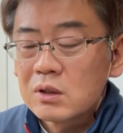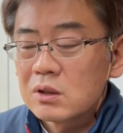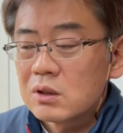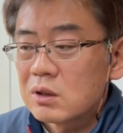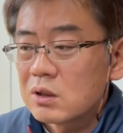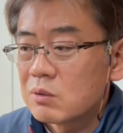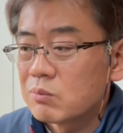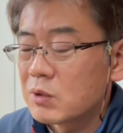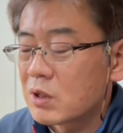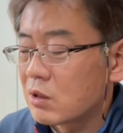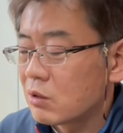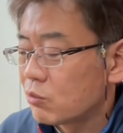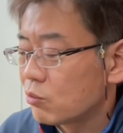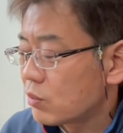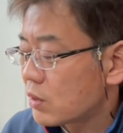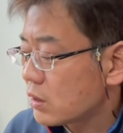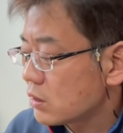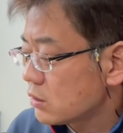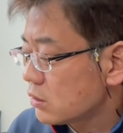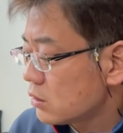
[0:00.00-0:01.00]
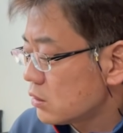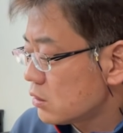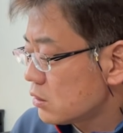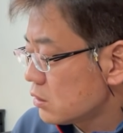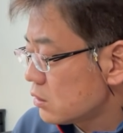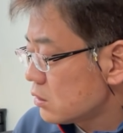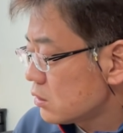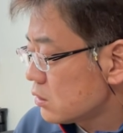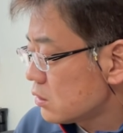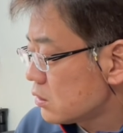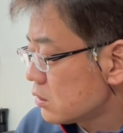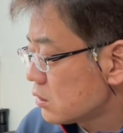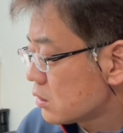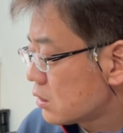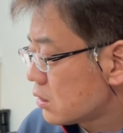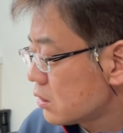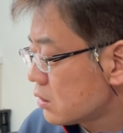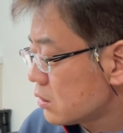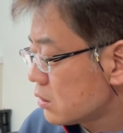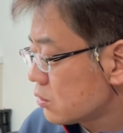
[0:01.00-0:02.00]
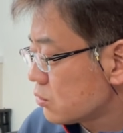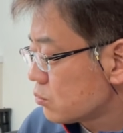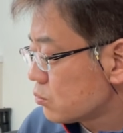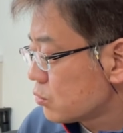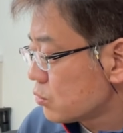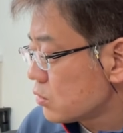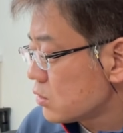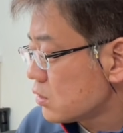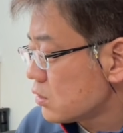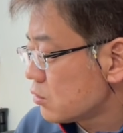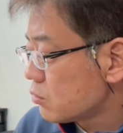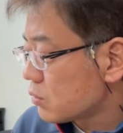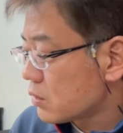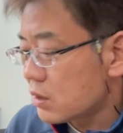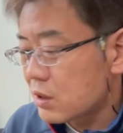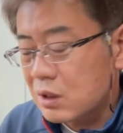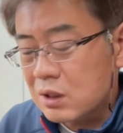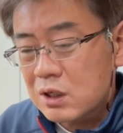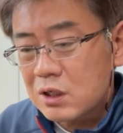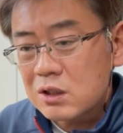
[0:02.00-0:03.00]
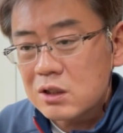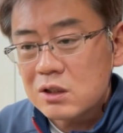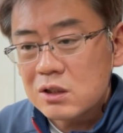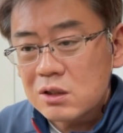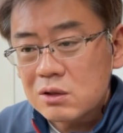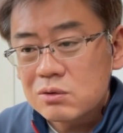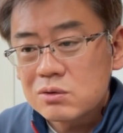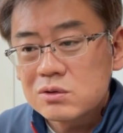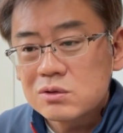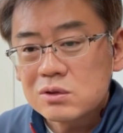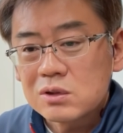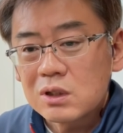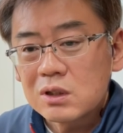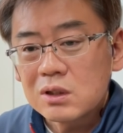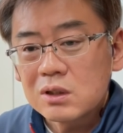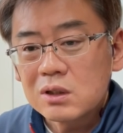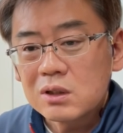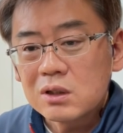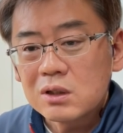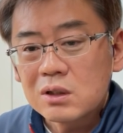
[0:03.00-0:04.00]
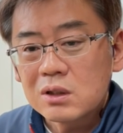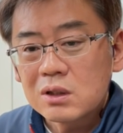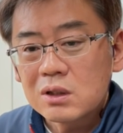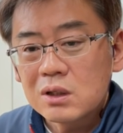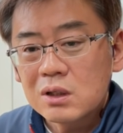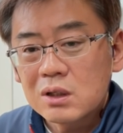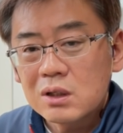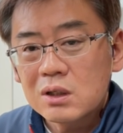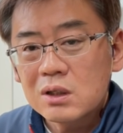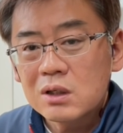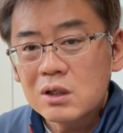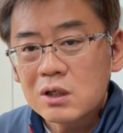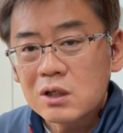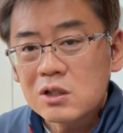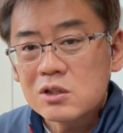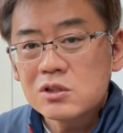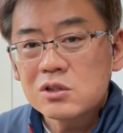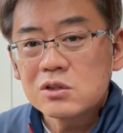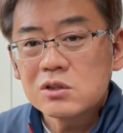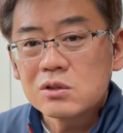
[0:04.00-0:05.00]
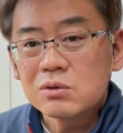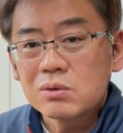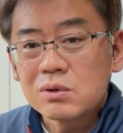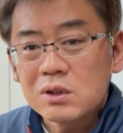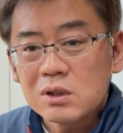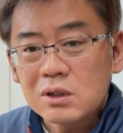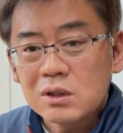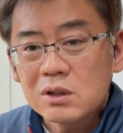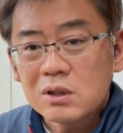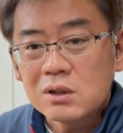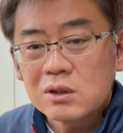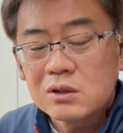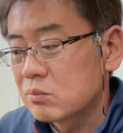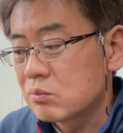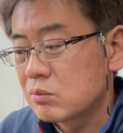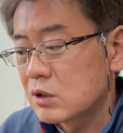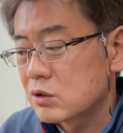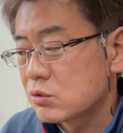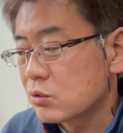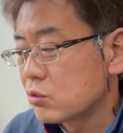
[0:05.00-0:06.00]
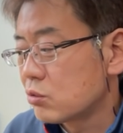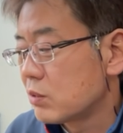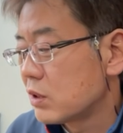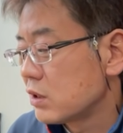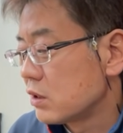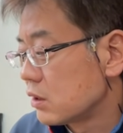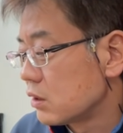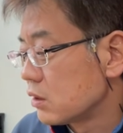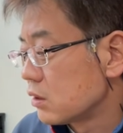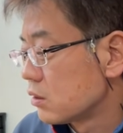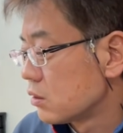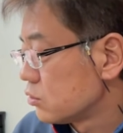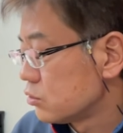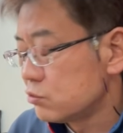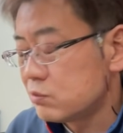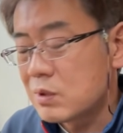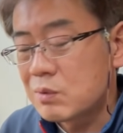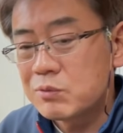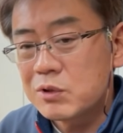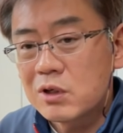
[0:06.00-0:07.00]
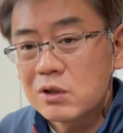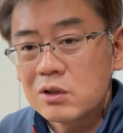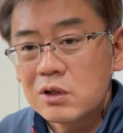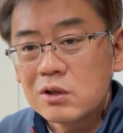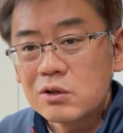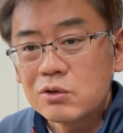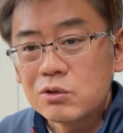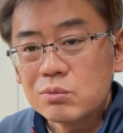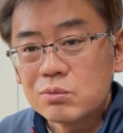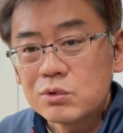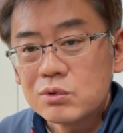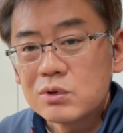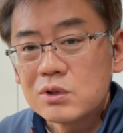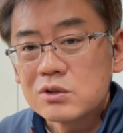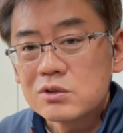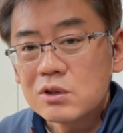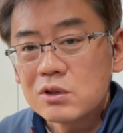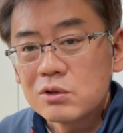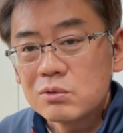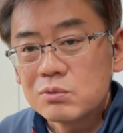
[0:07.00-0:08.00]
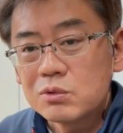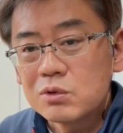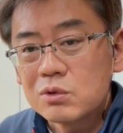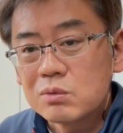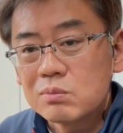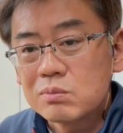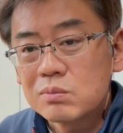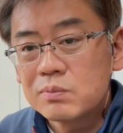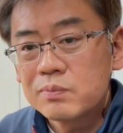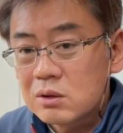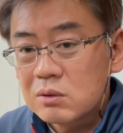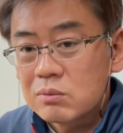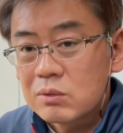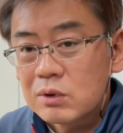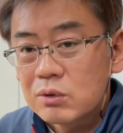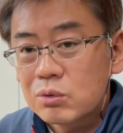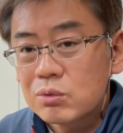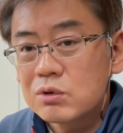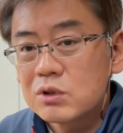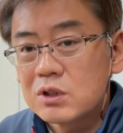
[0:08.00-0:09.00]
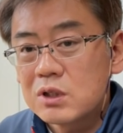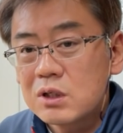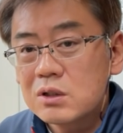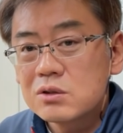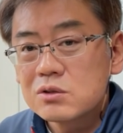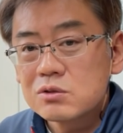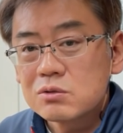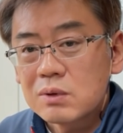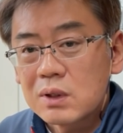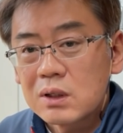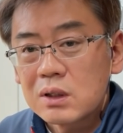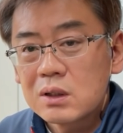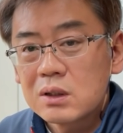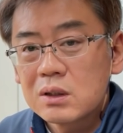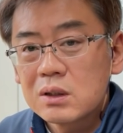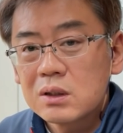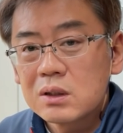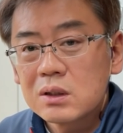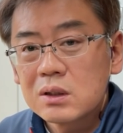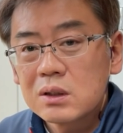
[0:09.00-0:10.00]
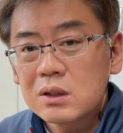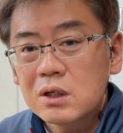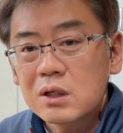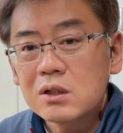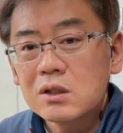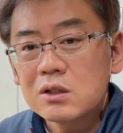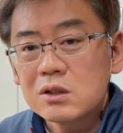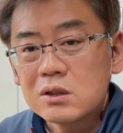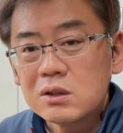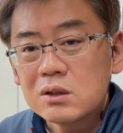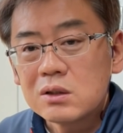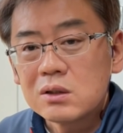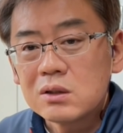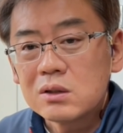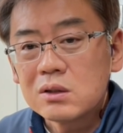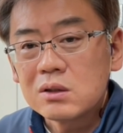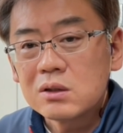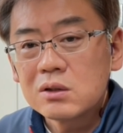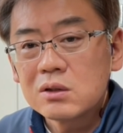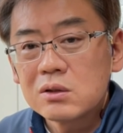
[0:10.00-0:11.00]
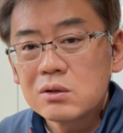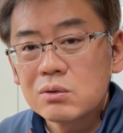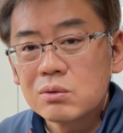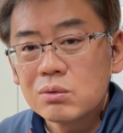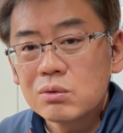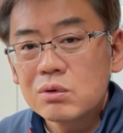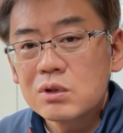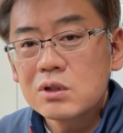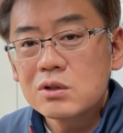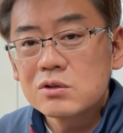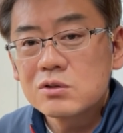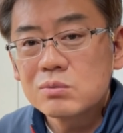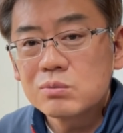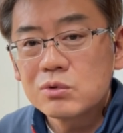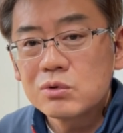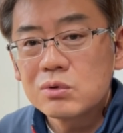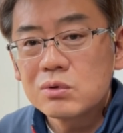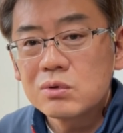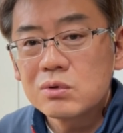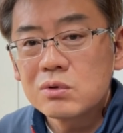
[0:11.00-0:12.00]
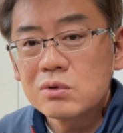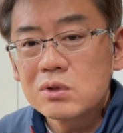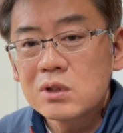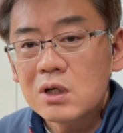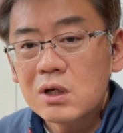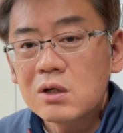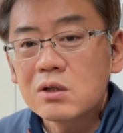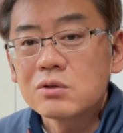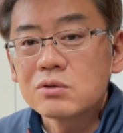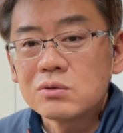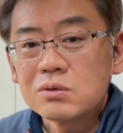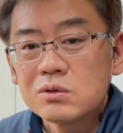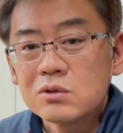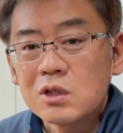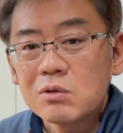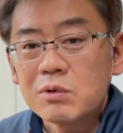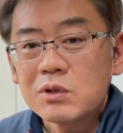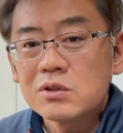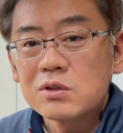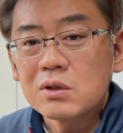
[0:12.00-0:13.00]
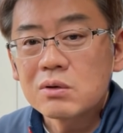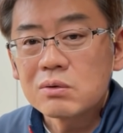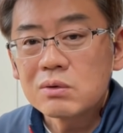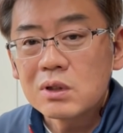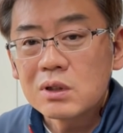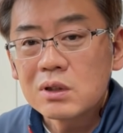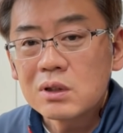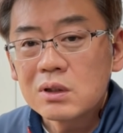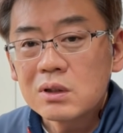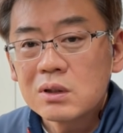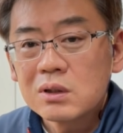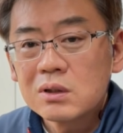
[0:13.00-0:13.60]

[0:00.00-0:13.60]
えー、まあバンディ系のボディはかなり根崩れが激しいので、まあ、そこまでうまみはないと思うんですけども、まあ、特にレンズはかなりどのレンズも高く売れましたので